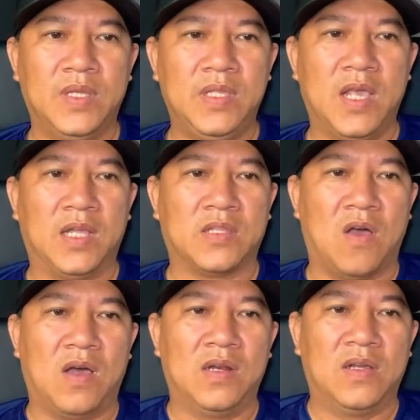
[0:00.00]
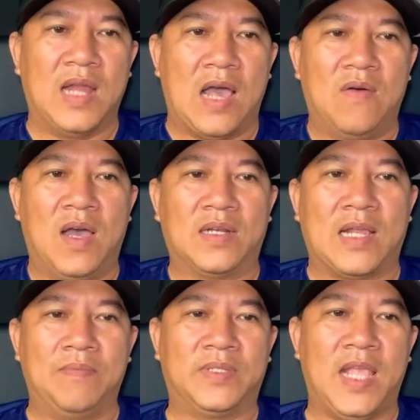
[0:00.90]
giờ toàn lừa đảo hết
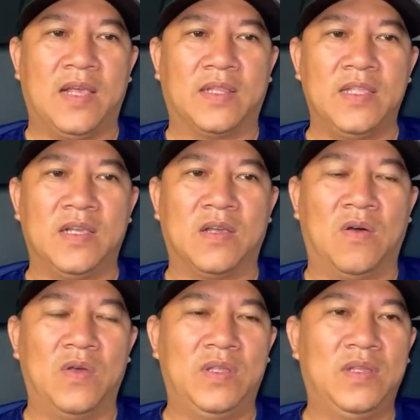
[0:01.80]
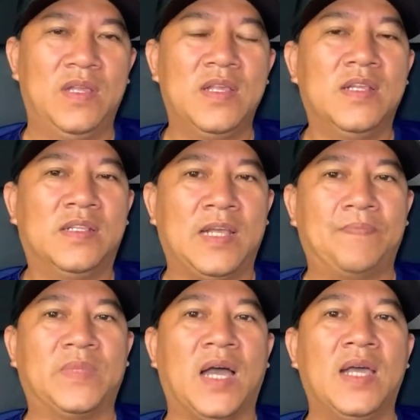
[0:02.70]
cầm xe rồi tới dược hội
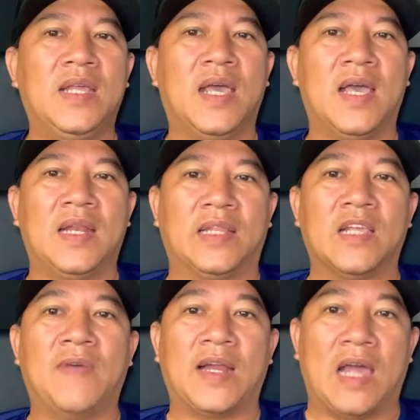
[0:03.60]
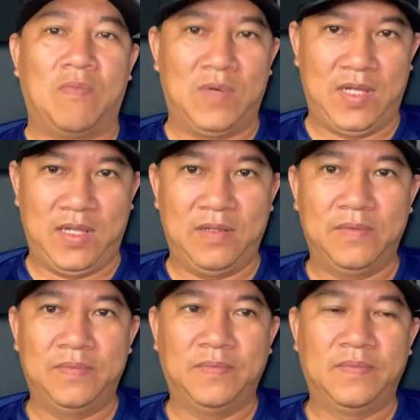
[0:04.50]
sắp tới là tới phản động nữa
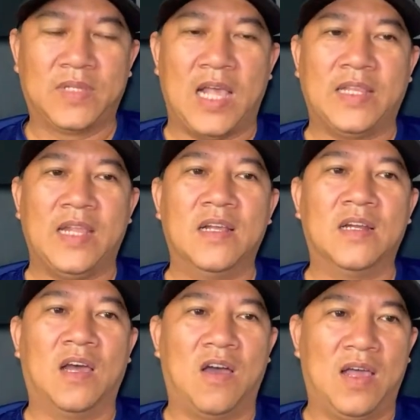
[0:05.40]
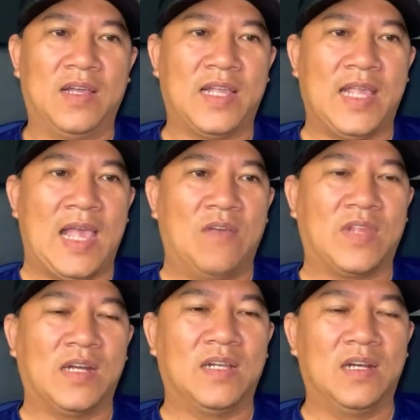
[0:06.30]
các anh chị đừng có lo khán giả hào
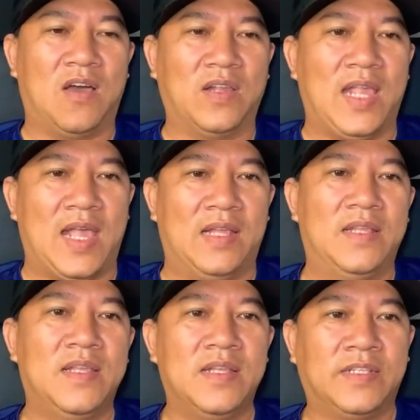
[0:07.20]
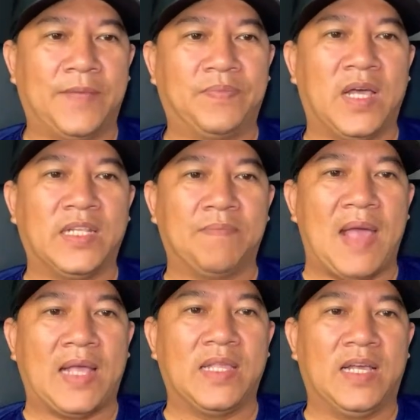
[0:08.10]
trần đừng lo nha sắp tới sẽ
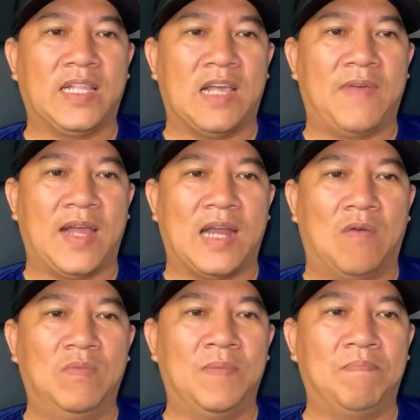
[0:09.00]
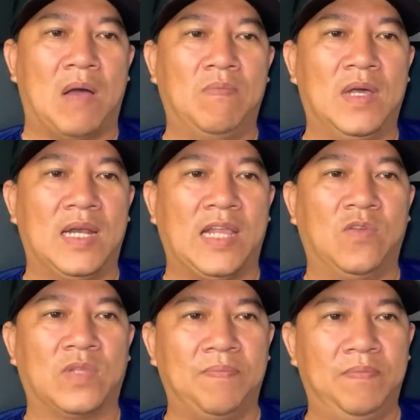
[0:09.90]
bắt những cái thằng phản động núp bóng là
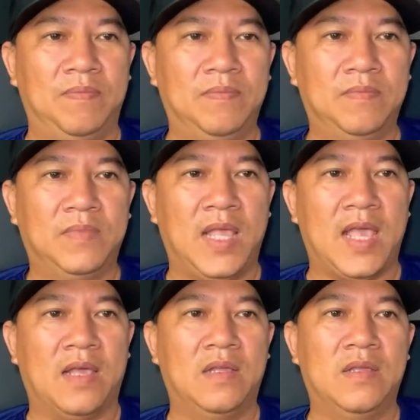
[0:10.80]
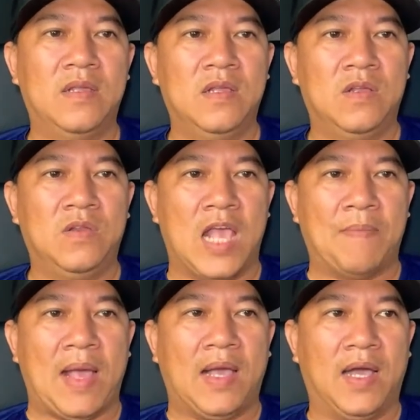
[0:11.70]
youtube ha
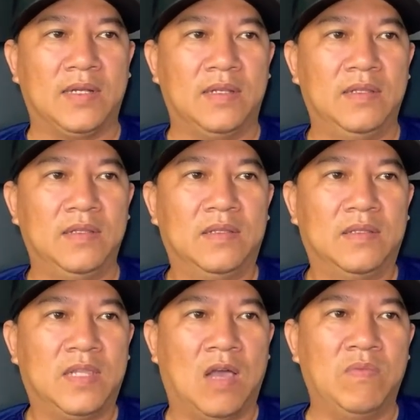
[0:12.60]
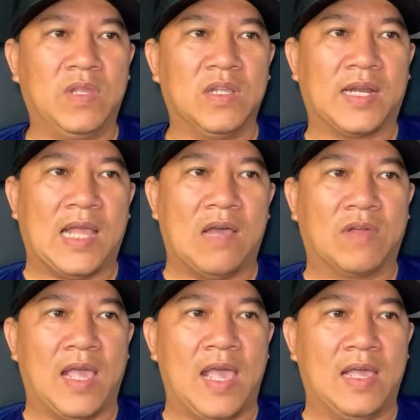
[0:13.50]
và bắt hết chứ không chừa thằng nào
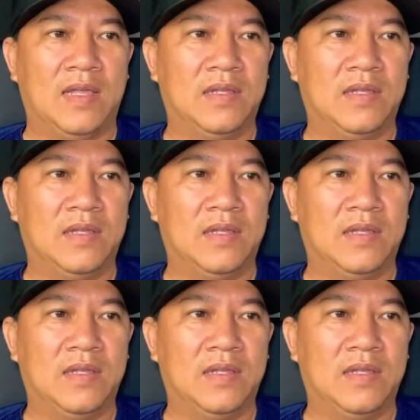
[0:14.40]
cả